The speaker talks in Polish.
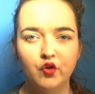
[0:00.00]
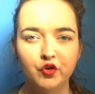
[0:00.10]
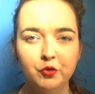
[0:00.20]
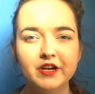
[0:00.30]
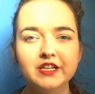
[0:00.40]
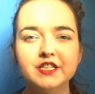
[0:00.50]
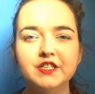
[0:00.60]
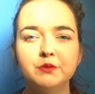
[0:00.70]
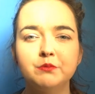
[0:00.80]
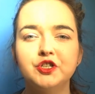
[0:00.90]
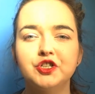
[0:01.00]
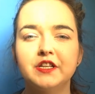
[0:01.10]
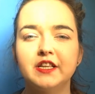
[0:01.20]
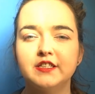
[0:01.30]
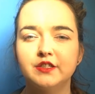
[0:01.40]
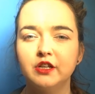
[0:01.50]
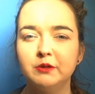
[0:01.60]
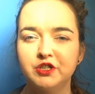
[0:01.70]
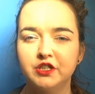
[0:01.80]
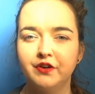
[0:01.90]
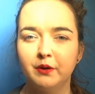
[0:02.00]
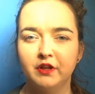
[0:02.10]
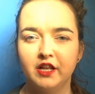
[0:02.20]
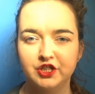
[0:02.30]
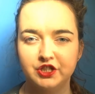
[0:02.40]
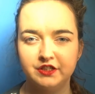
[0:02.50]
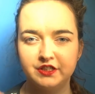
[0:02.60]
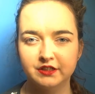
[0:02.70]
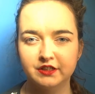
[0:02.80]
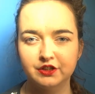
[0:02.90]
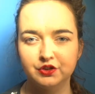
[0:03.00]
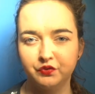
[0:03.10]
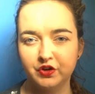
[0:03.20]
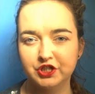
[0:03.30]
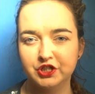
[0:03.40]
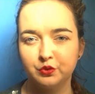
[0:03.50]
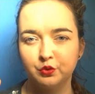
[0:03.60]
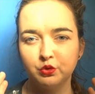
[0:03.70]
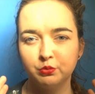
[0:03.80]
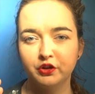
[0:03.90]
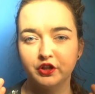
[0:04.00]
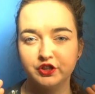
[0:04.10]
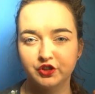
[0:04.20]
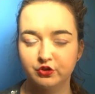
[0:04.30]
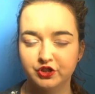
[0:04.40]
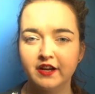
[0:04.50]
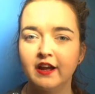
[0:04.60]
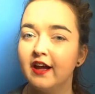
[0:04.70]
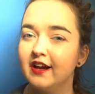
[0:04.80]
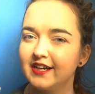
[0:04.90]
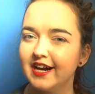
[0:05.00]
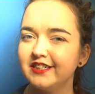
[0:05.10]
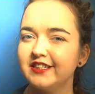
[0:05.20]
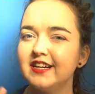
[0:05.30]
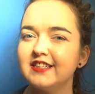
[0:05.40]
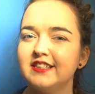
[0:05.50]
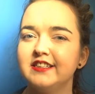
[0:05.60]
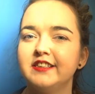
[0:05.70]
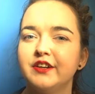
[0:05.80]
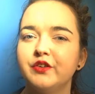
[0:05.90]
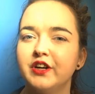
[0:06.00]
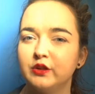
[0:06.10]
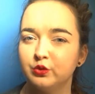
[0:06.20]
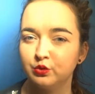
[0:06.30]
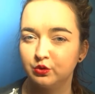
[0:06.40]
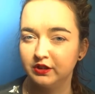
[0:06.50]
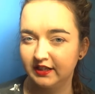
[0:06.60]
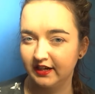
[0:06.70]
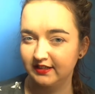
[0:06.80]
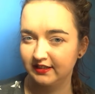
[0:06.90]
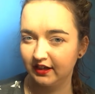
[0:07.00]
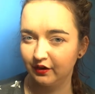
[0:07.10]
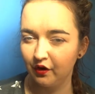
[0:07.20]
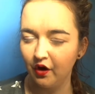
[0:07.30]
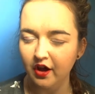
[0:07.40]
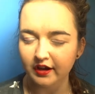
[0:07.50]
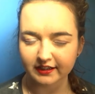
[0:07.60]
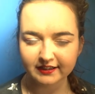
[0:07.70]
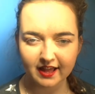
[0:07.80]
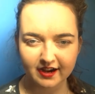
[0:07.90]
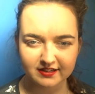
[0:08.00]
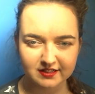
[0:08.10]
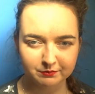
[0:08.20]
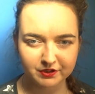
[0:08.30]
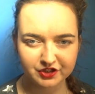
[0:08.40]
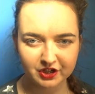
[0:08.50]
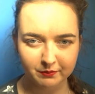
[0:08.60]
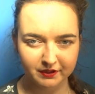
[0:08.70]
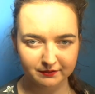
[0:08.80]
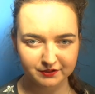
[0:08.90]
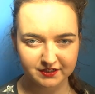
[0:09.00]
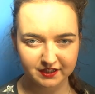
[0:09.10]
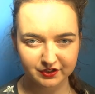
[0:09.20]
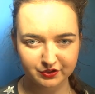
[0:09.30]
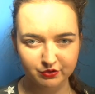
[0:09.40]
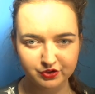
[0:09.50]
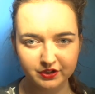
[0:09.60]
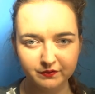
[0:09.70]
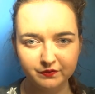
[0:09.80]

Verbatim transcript: Wyobraźcie sobie, że na stole przed Wami leży 10 Waszych ulubionych książek, każda z innego gatunku literackiego. I teraz bierzemy te wszystkie książki,